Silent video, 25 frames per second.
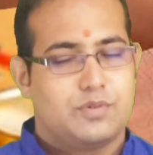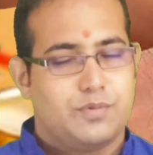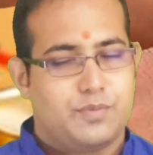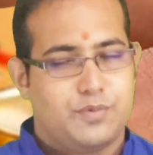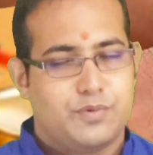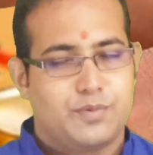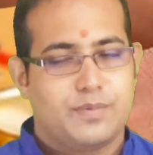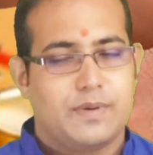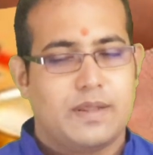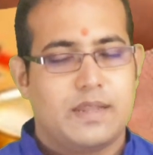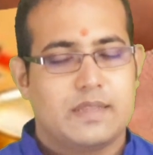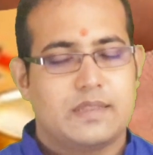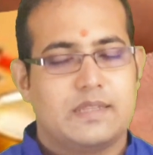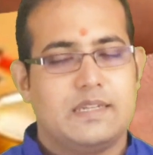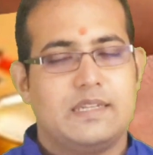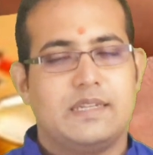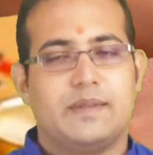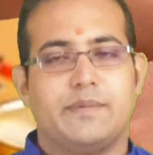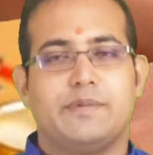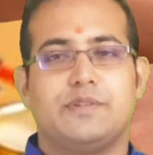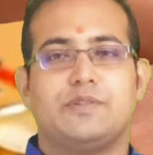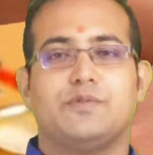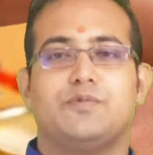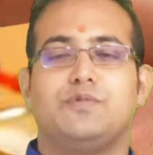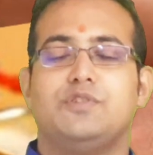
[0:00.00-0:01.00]
দুপুরবেলা
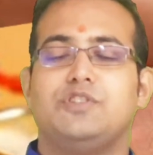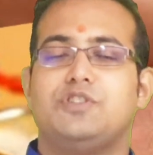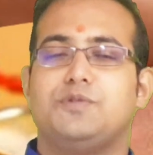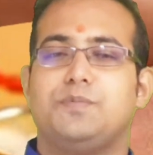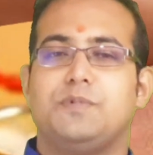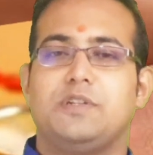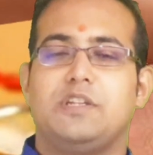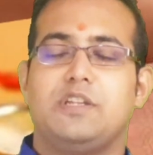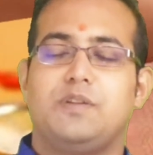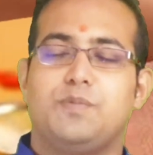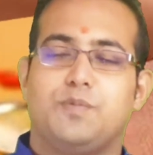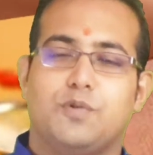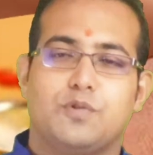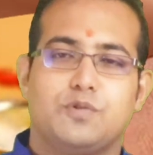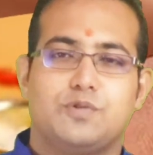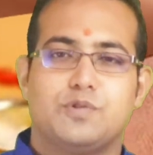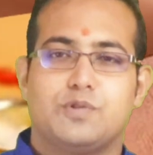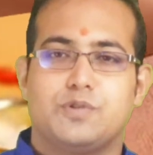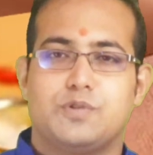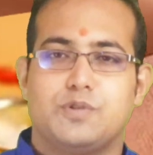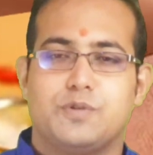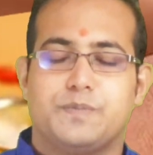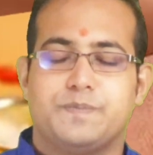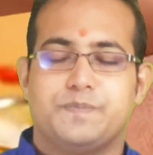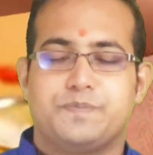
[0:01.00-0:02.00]
তিনটে বেজে উনিশ মিনিট
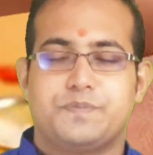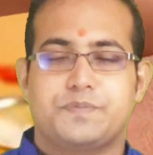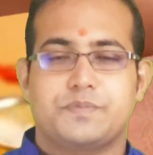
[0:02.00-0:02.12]
পর্যন্ত